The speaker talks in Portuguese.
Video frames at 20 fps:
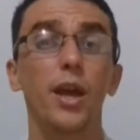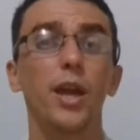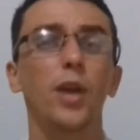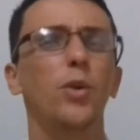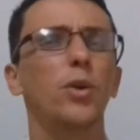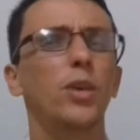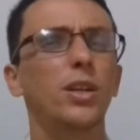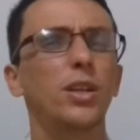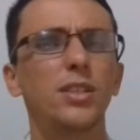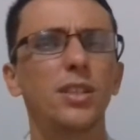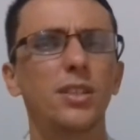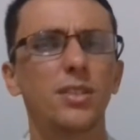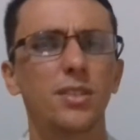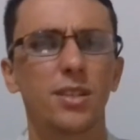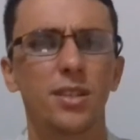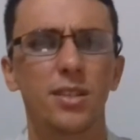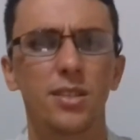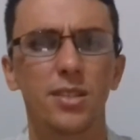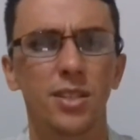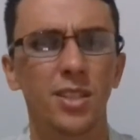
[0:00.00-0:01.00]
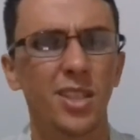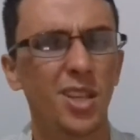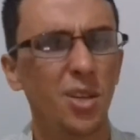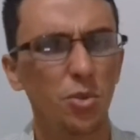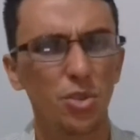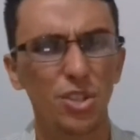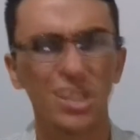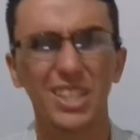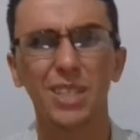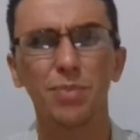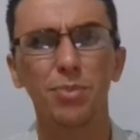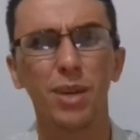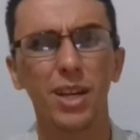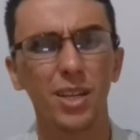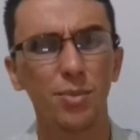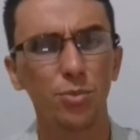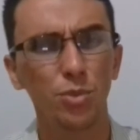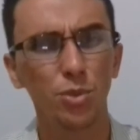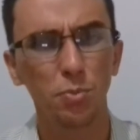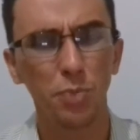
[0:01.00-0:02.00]
É hora de descansar. Não, eu já
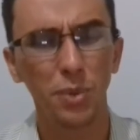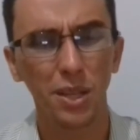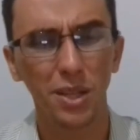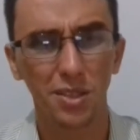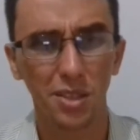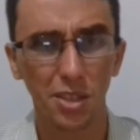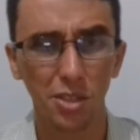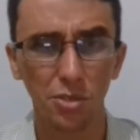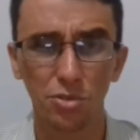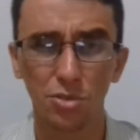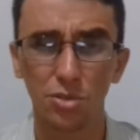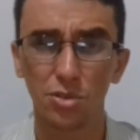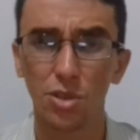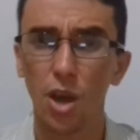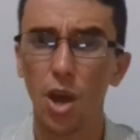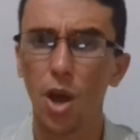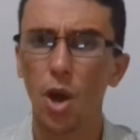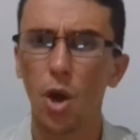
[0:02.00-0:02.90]
trabalhei muito para Deus.